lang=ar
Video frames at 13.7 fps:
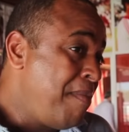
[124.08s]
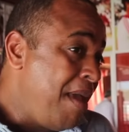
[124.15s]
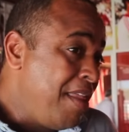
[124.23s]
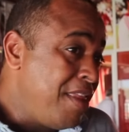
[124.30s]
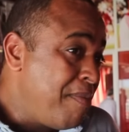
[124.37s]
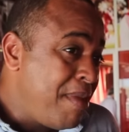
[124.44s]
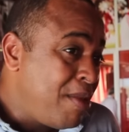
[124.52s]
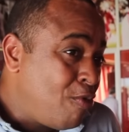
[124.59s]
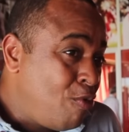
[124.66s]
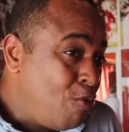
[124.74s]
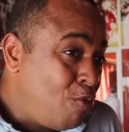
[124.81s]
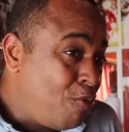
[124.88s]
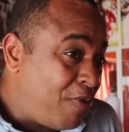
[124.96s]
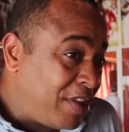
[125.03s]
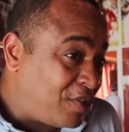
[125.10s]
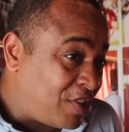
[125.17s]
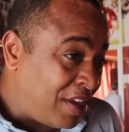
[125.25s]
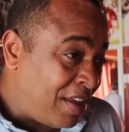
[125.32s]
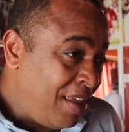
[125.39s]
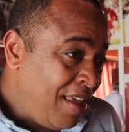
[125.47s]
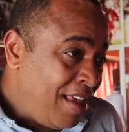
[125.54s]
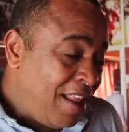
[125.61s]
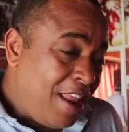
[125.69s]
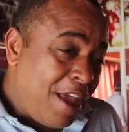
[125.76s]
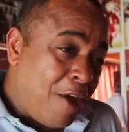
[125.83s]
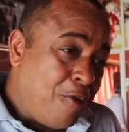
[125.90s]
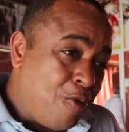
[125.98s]
ما عندنا ما نقولوا في هذا الشيء
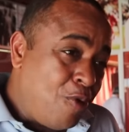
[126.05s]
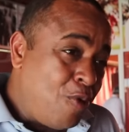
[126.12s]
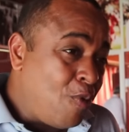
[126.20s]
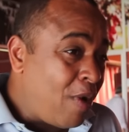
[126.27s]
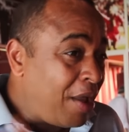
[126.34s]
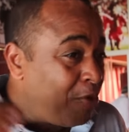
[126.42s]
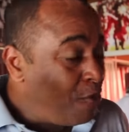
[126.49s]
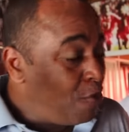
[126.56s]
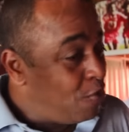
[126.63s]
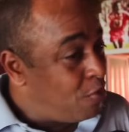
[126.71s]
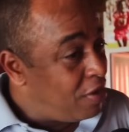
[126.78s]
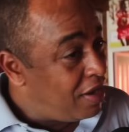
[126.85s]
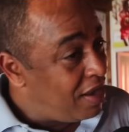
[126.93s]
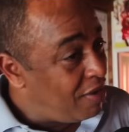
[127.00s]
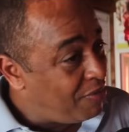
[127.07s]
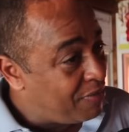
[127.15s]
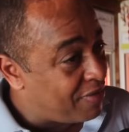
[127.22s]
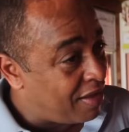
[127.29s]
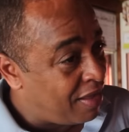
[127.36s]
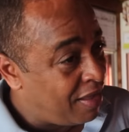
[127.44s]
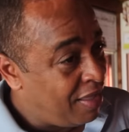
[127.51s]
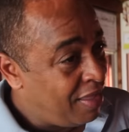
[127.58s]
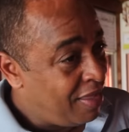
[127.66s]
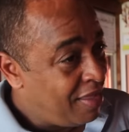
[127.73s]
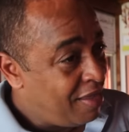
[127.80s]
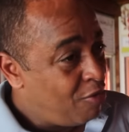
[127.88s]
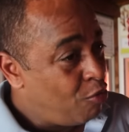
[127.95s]
اللي غنقولوه غنقولوه للفيفا
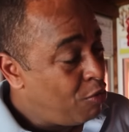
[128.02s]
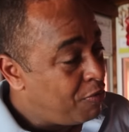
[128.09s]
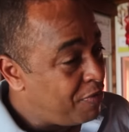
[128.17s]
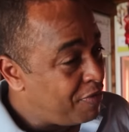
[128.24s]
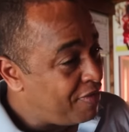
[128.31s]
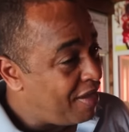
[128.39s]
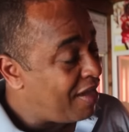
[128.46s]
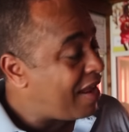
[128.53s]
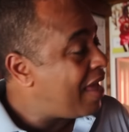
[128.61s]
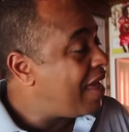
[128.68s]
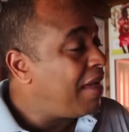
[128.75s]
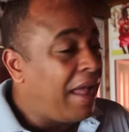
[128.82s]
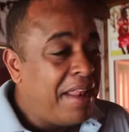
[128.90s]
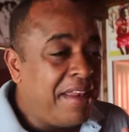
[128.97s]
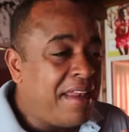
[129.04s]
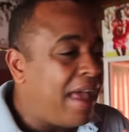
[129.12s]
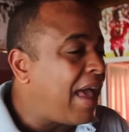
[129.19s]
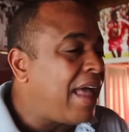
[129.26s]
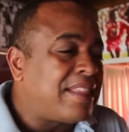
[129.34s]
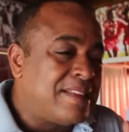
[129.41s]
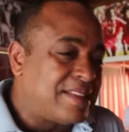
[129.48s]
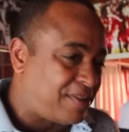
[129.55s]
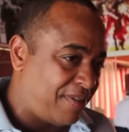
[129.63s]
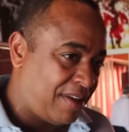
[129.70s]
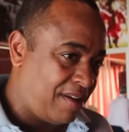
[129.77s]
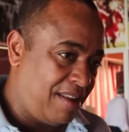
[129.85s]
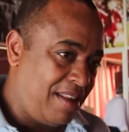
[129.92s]
والفيفا راه
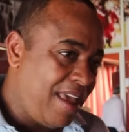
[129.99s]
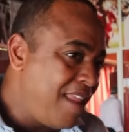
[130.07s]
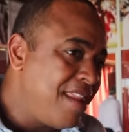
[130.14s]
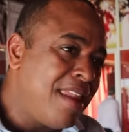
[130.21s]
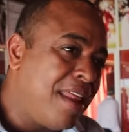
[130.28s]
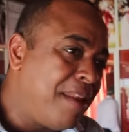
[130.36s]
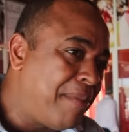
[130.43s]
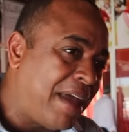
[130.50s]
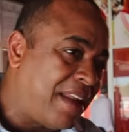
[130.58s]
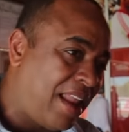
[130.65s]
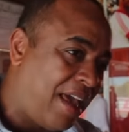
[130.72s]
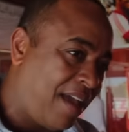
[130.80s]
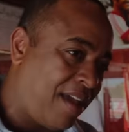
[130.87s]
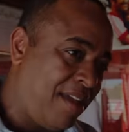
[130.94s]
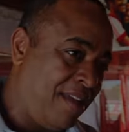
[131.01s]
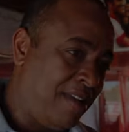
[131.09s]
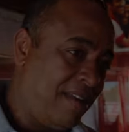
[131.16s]
غتنصفنا لاننا معنا الحق